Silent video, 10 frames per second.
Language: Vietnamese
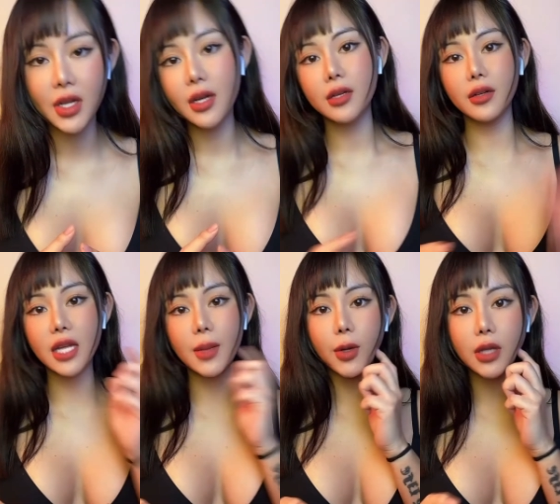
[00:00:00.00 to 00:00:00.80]
rồi
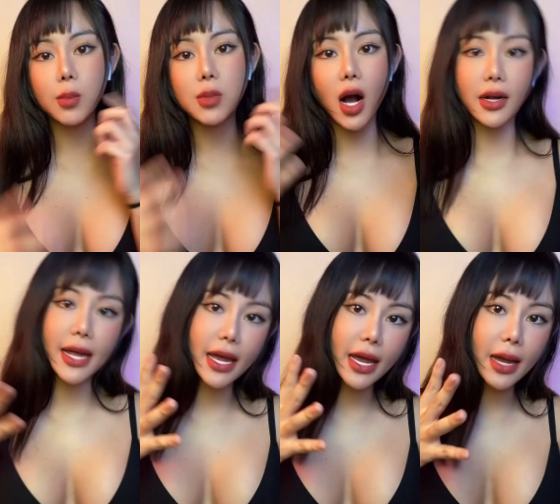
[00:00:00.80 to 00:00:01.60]
tiêm botox gọn
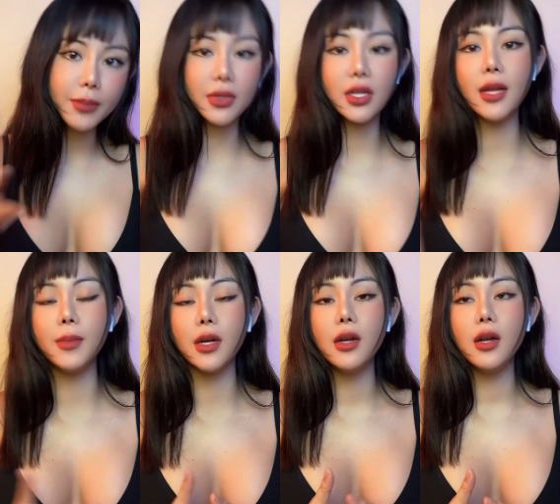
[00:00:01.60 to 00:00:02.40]
hàm tiêm
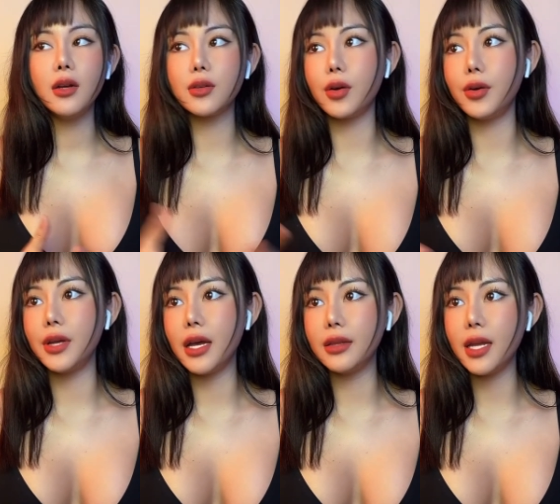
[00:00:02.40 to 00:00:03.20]

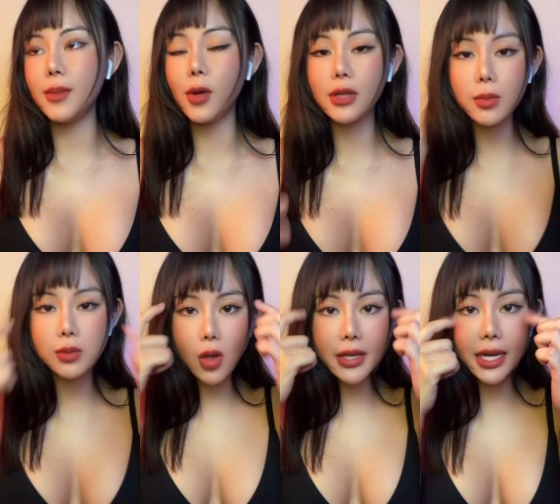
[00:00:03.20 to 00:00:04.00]
rồi à, tiêm botox
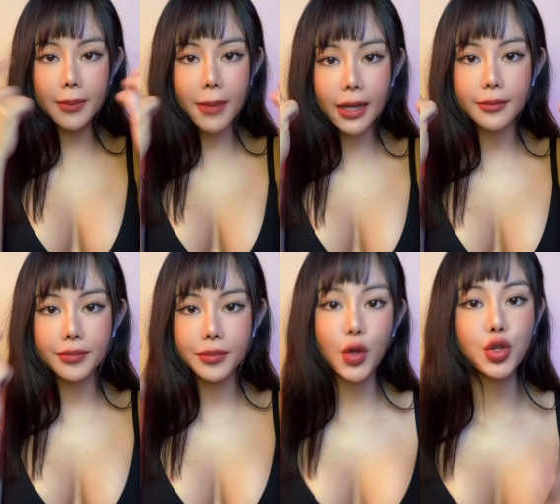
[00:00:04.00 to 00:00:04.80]
xóa nhăn mắt
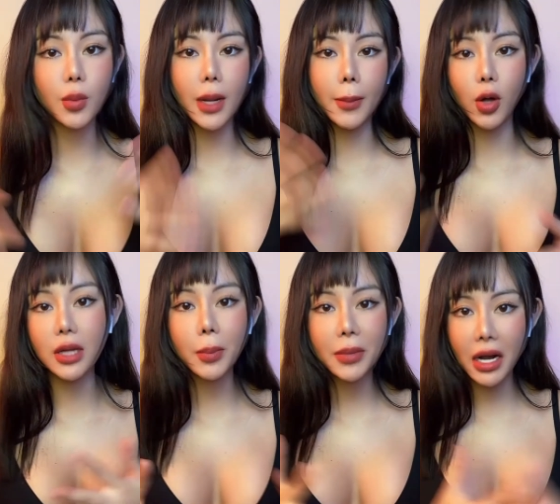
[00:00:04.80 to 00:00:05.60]
nói chung là
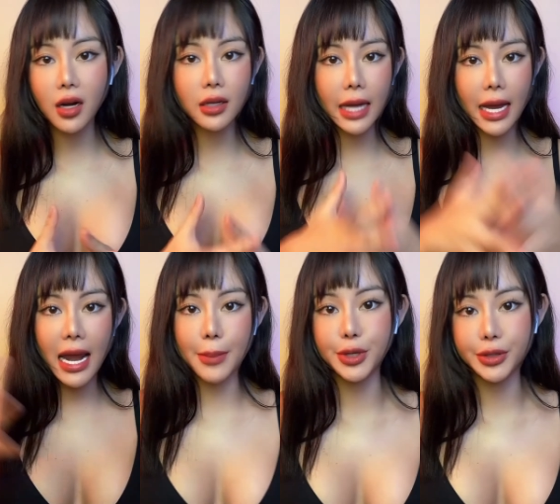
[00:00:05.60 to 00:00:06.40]
botox nó có thể
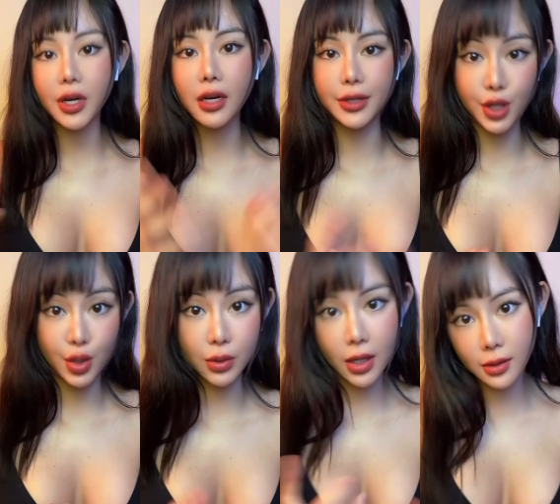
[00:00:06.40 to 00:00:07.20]
làm được rất là
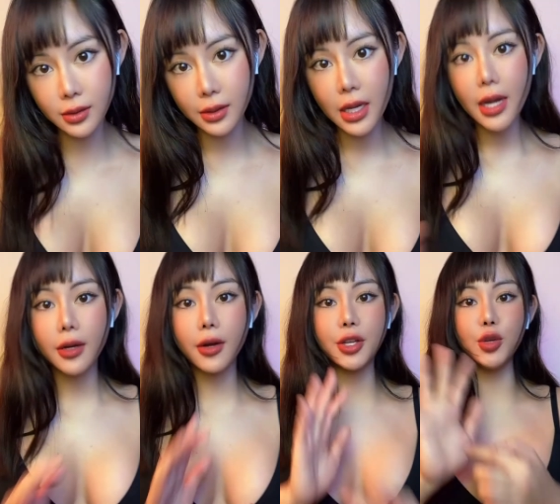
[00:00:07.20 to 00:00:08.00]
nhiều thứ
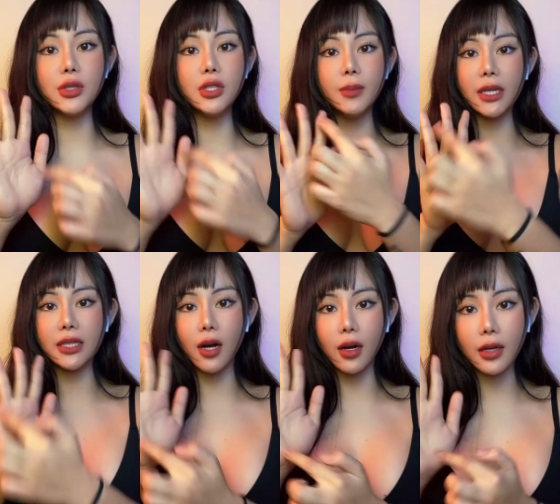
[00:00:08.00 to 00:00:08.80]
có nhiều người mình
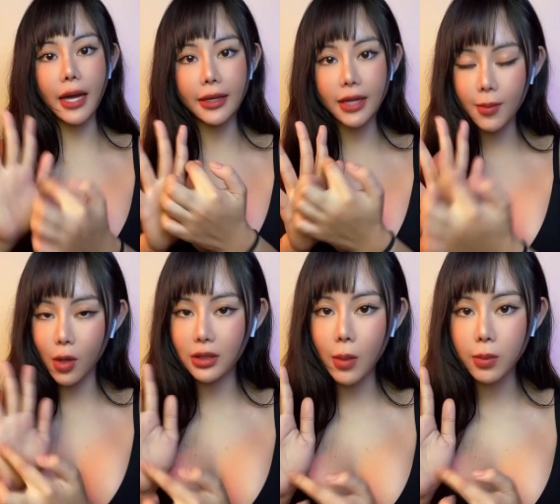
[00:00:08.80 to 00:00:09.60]
còn có thể tiêm
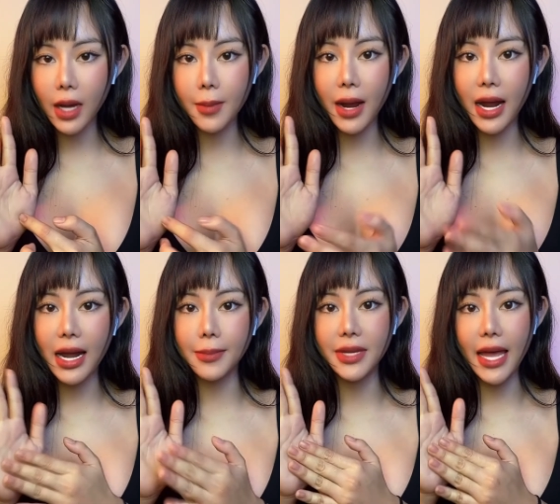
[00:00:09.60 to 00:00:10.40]
botox để mà
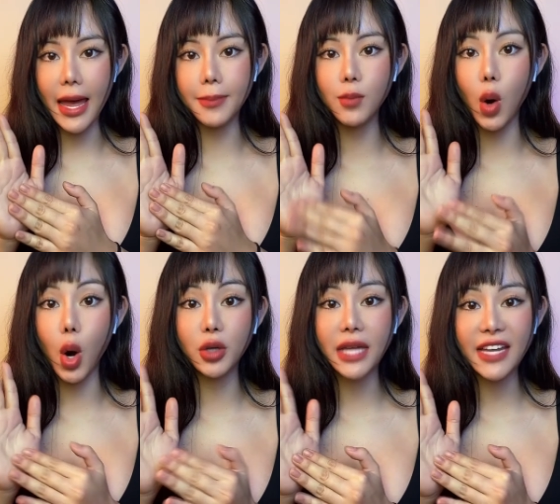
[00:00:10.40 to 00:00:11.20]
làm giảm mồ
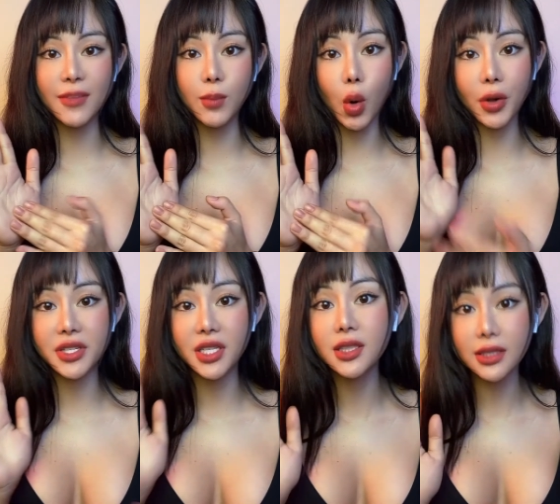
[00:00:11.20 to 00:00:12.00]
hôi tay và mồ hôi
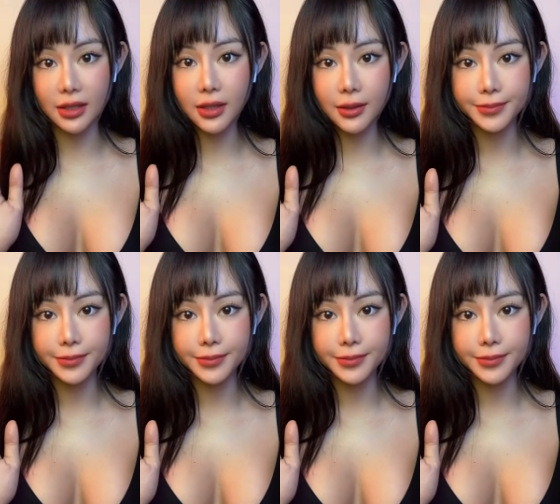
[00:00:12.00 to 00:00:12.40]
chân nữa